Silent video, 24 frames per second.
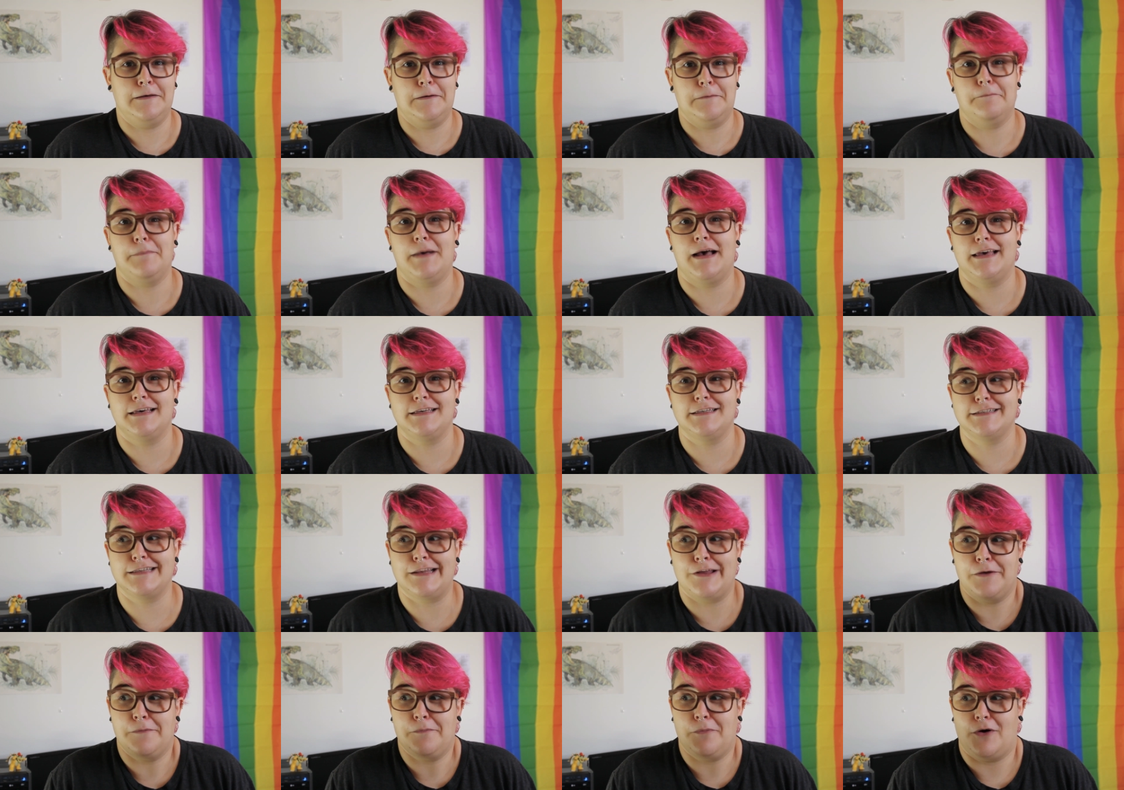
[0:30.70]
Mas
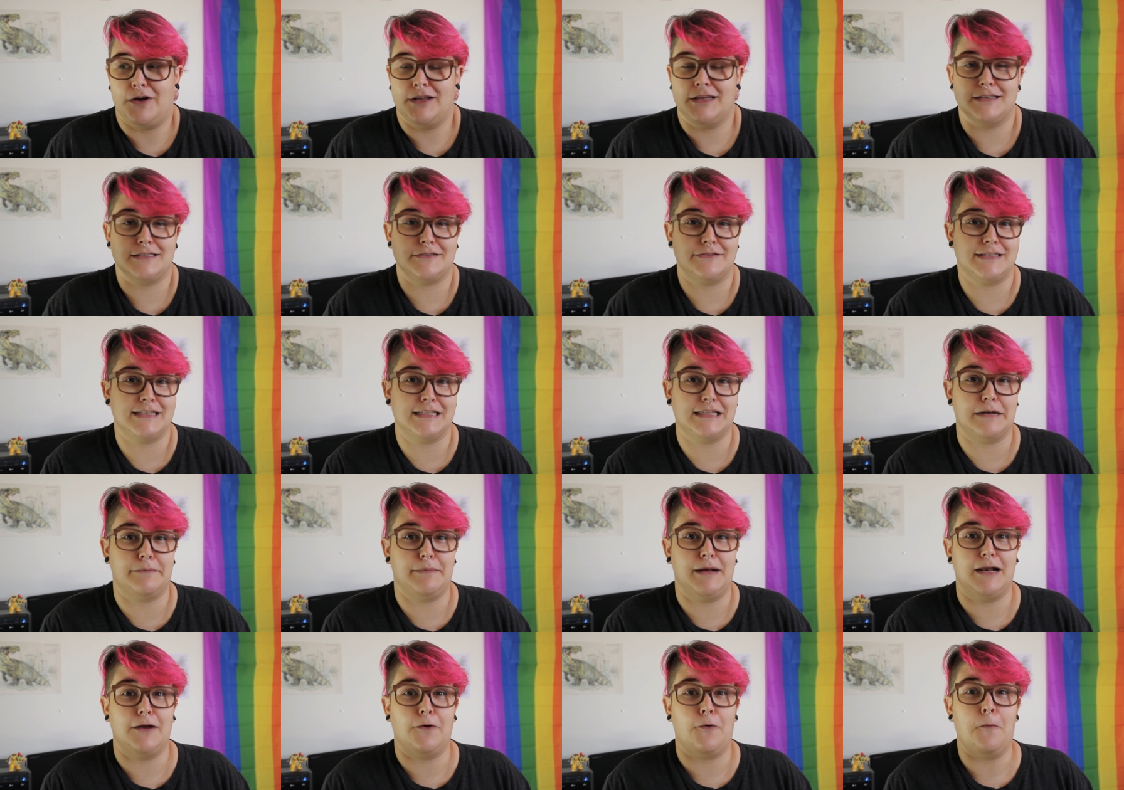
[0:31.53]
não importa se você
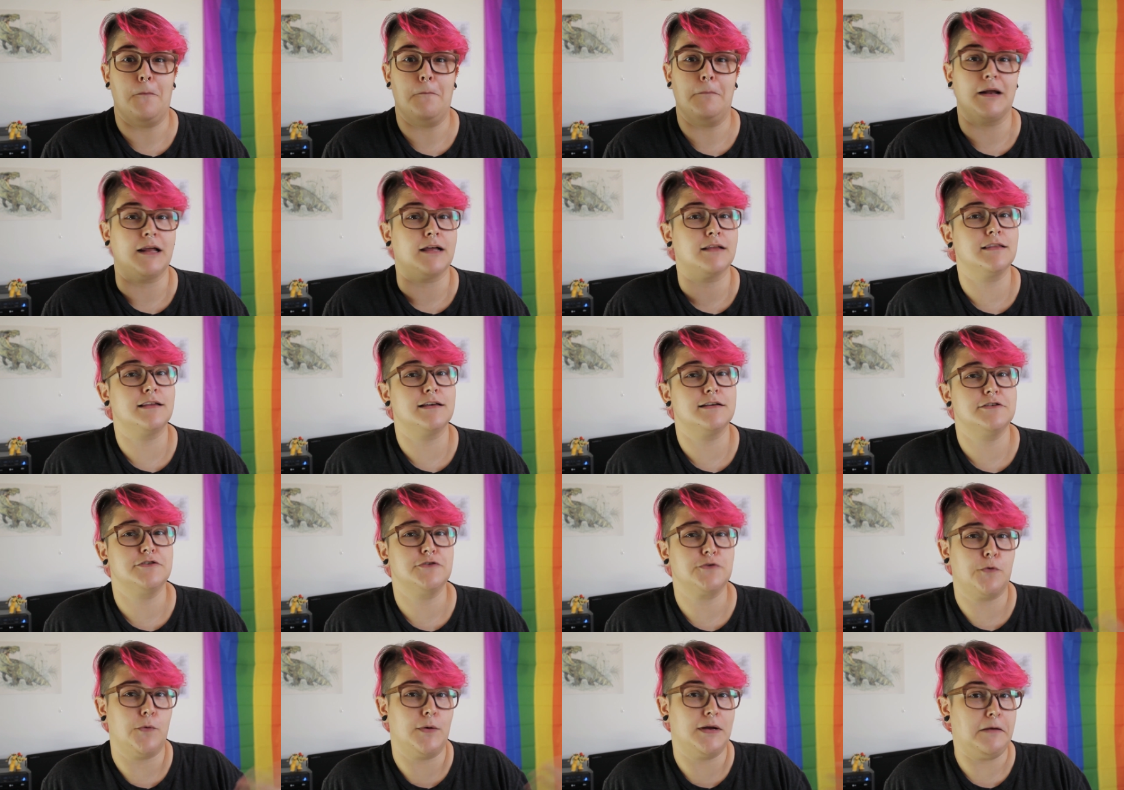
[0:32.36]
trabalha com
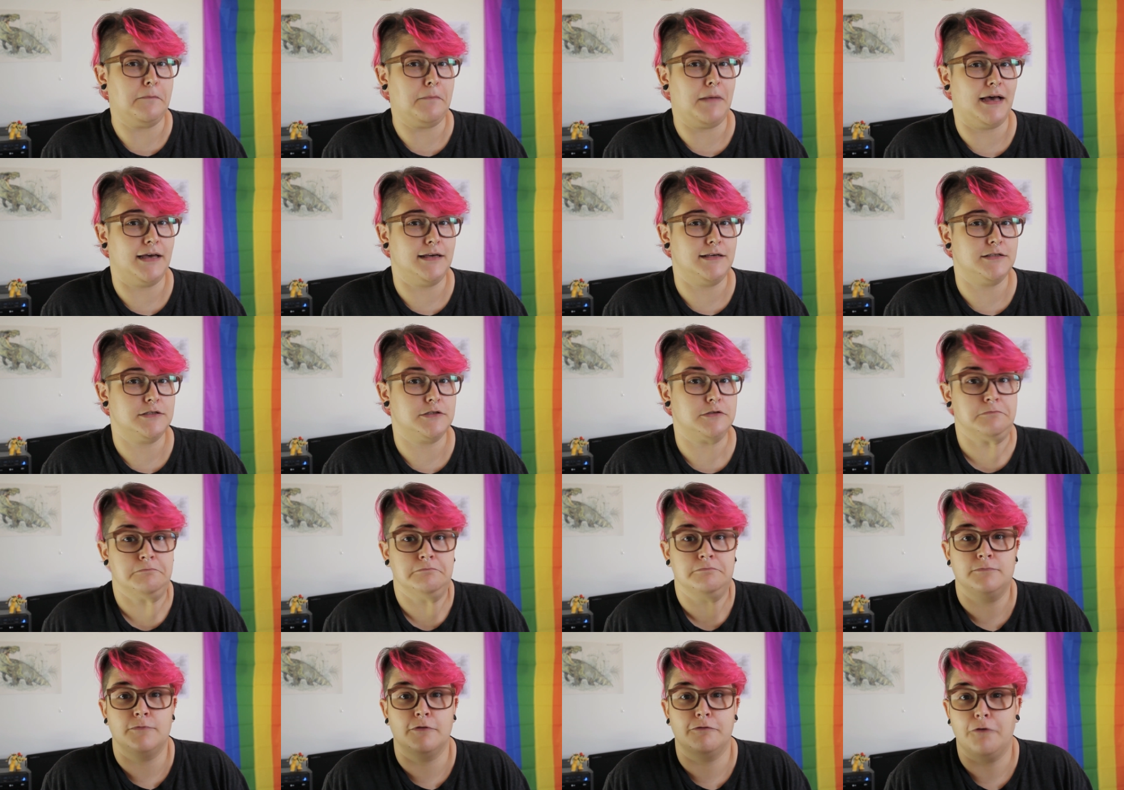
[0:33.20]
plantas, com animais,
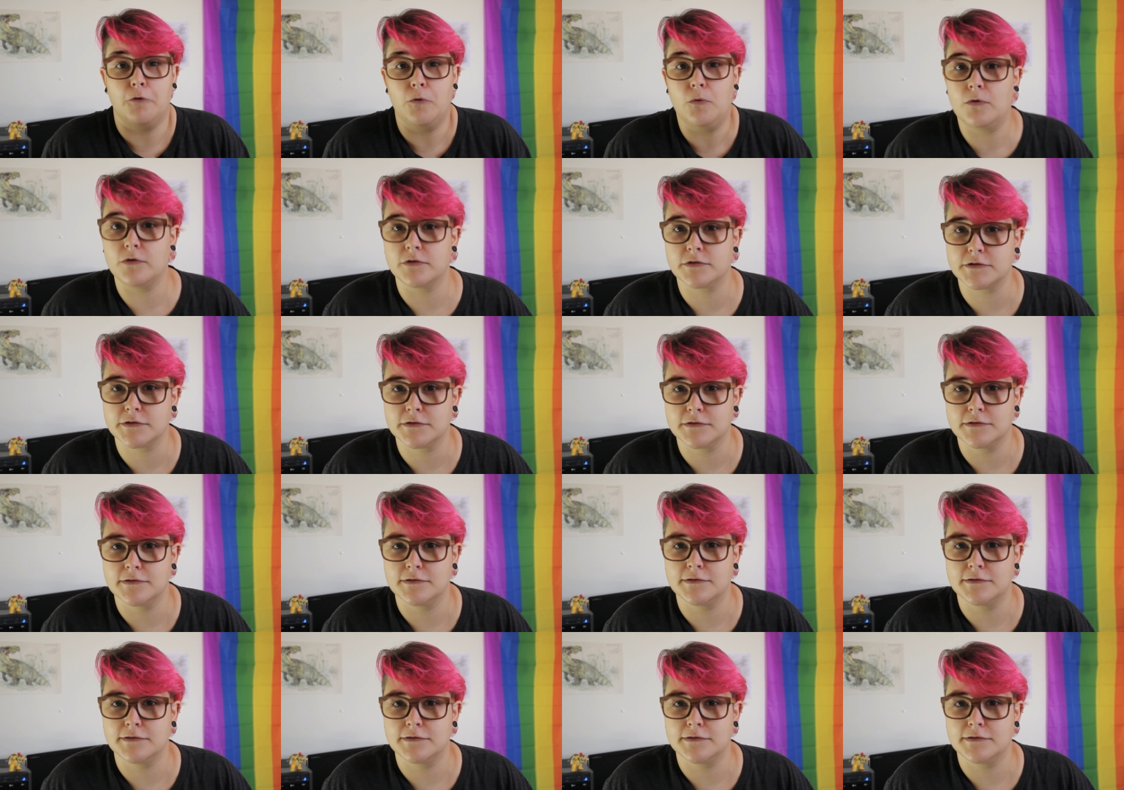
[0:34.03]
fungos,